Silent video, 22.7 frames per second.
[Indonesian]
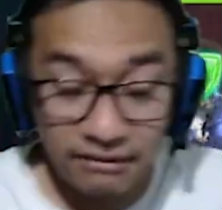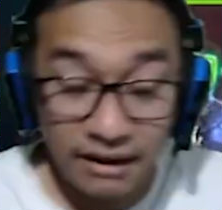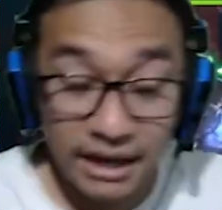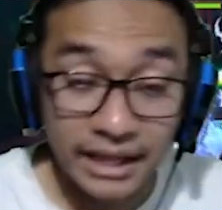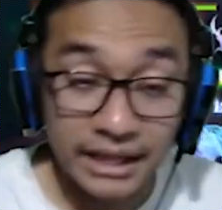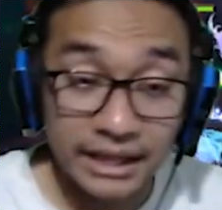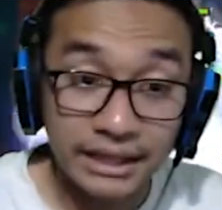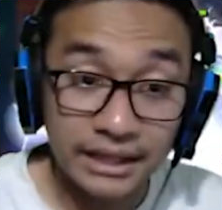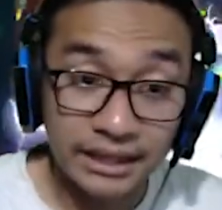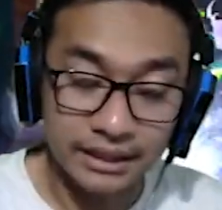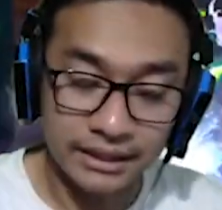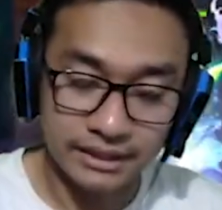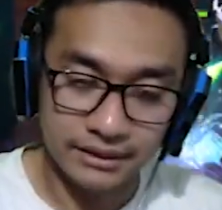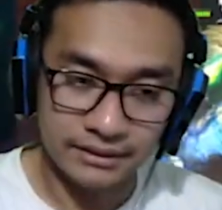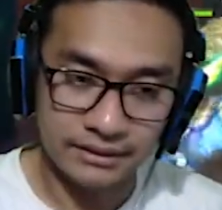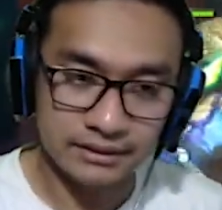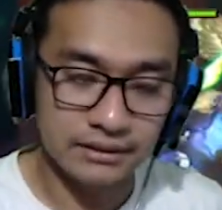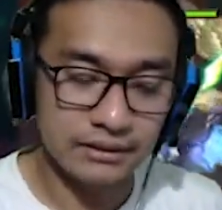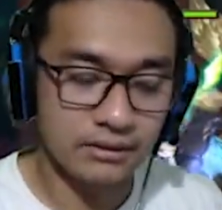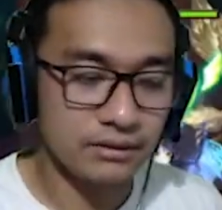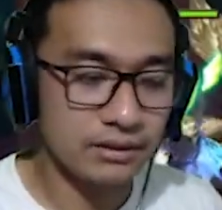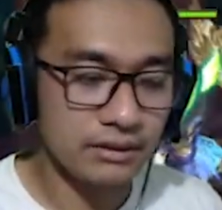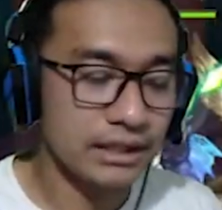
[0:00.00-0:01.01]
Fairy
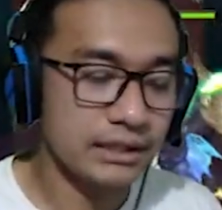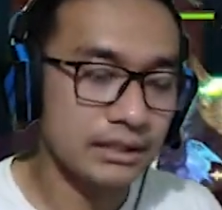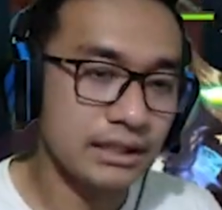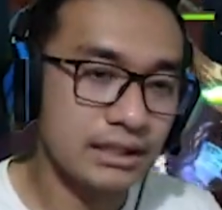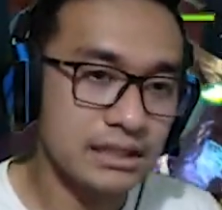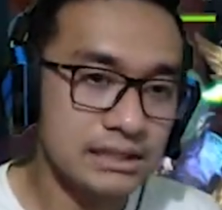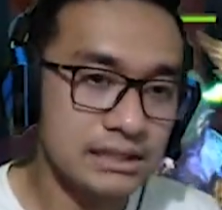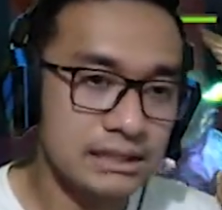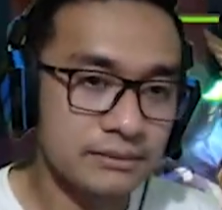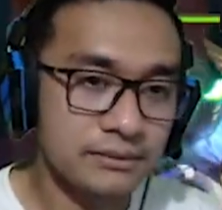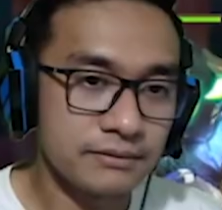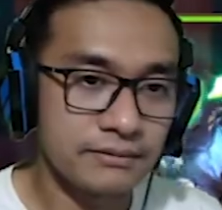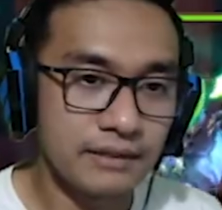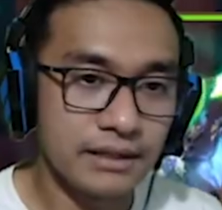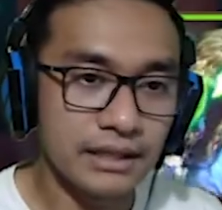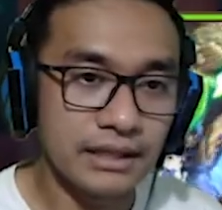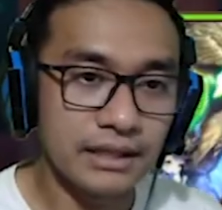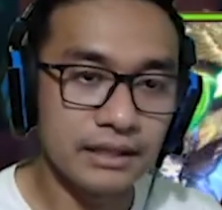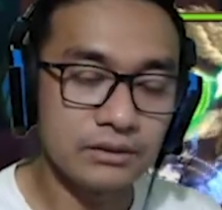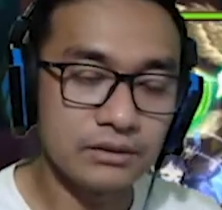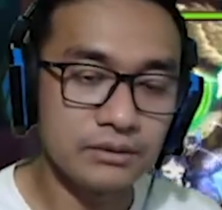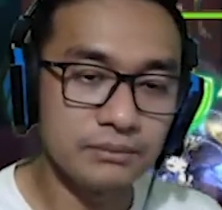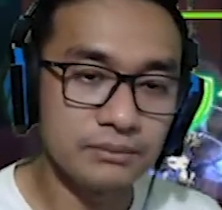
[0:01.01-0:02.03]
Oke tadi sama
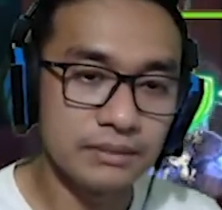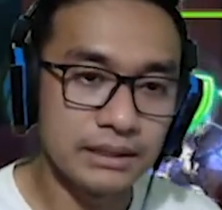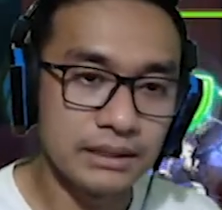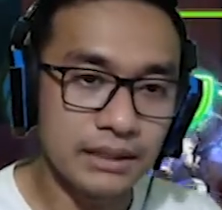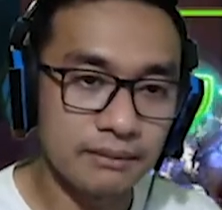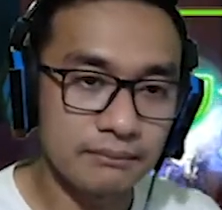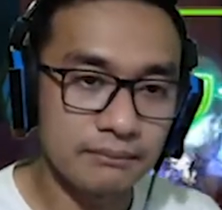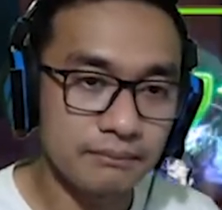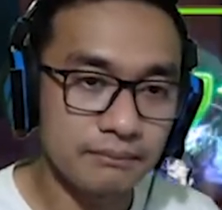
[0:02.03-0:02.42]
Ferry itu bintang